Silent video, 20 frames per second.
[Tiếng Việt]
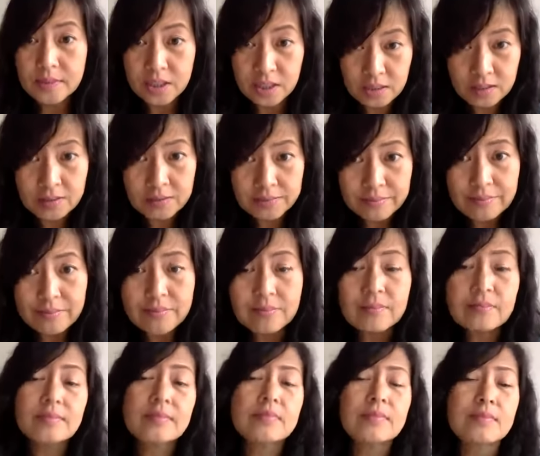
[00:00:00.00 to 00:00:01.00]
trước
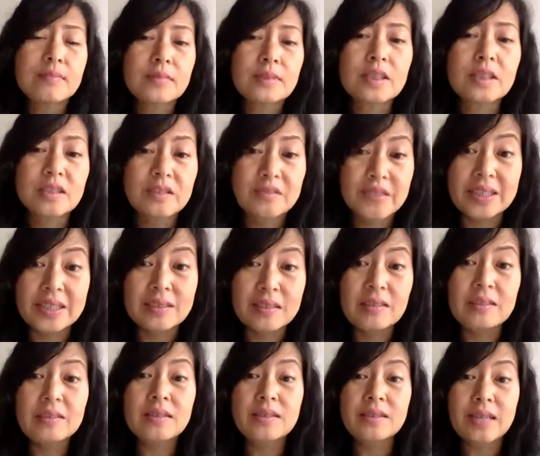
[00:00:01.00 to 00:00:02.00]
xử việc
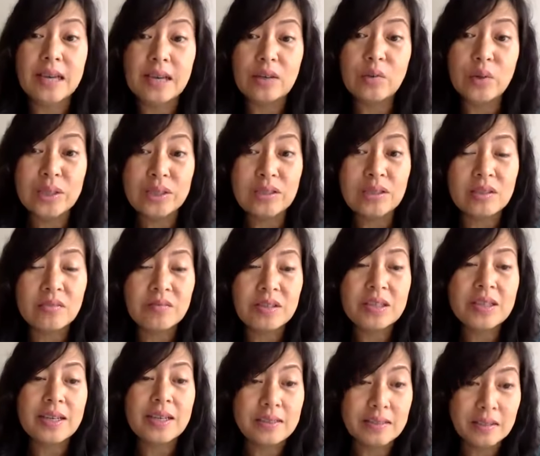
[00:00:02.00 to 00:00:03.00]
trước giải quyết cho xong
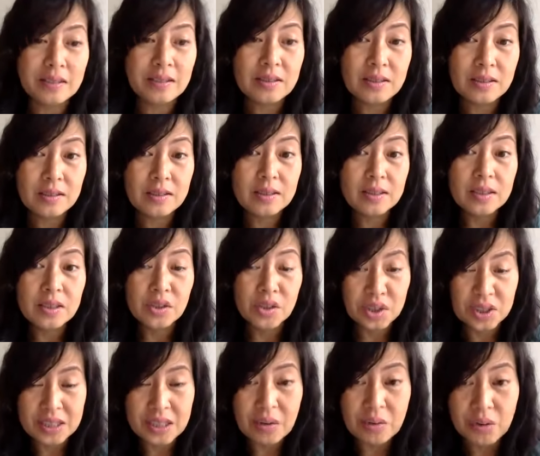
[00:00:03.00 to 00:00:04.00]
vấn đề trước
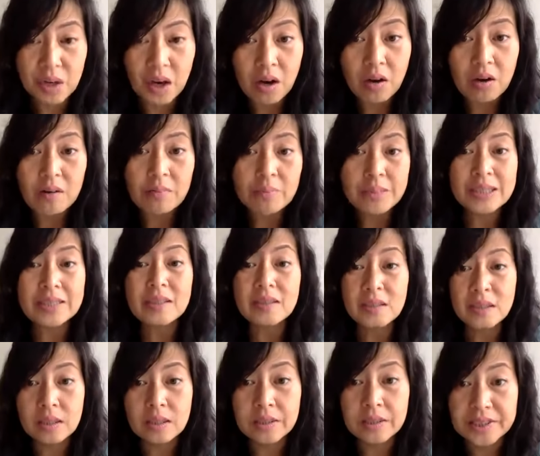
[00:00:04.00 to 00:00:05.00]
rồi sau đó mới
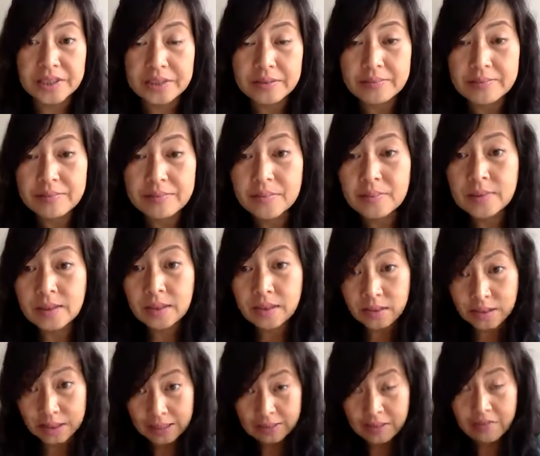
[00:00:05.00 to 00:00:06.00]
xử người
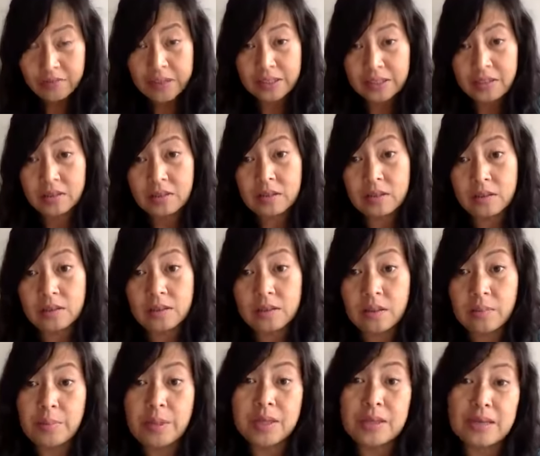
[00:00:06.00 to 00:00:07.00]
tại sao phải xử người
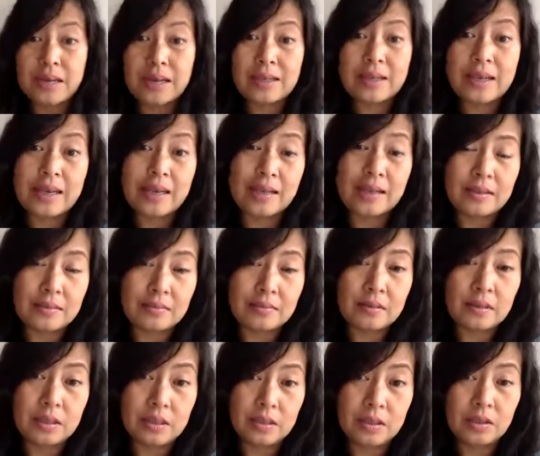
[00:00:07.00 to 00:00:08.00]
để mình răng đe
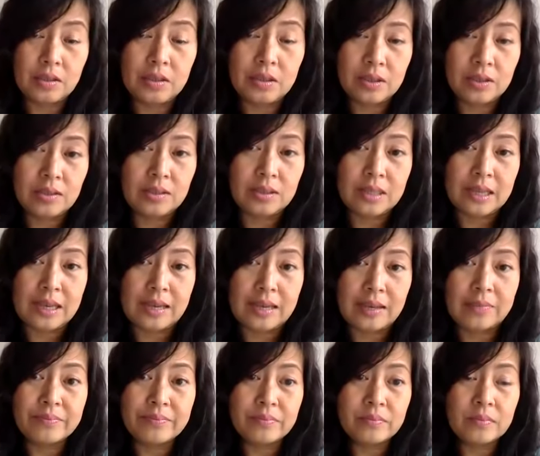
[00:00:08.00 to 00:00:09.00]
để cho những người
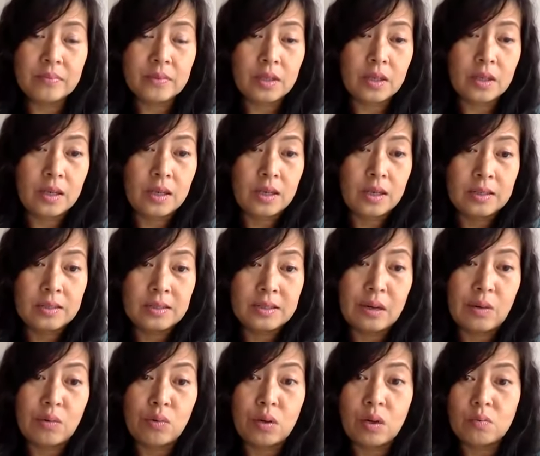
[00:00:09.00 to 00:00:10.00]
ta à, lần
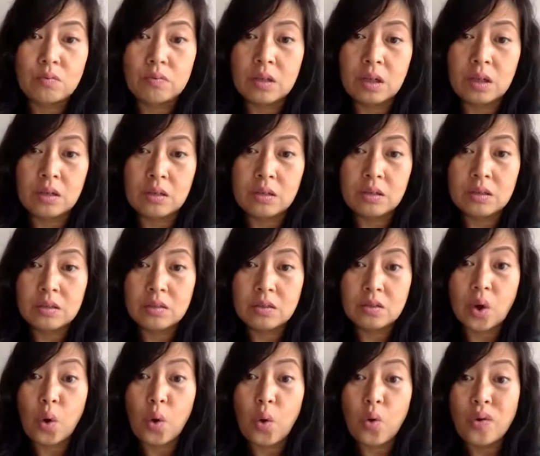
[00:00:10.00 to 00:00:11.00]
sau không có
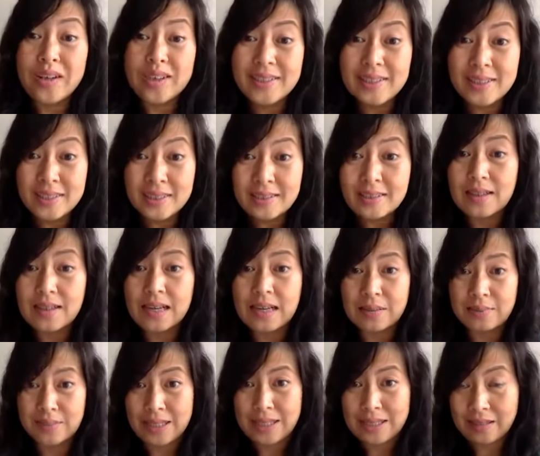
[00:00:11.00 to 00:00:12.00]
cố ý
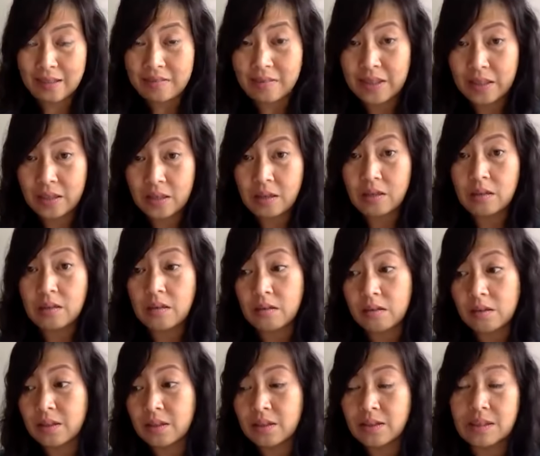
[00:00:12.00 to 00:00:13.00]
làm lại cái việc đó
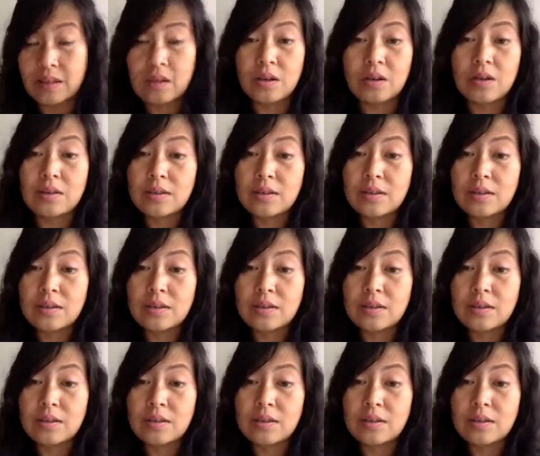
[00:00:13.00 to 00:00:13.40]
còn người ta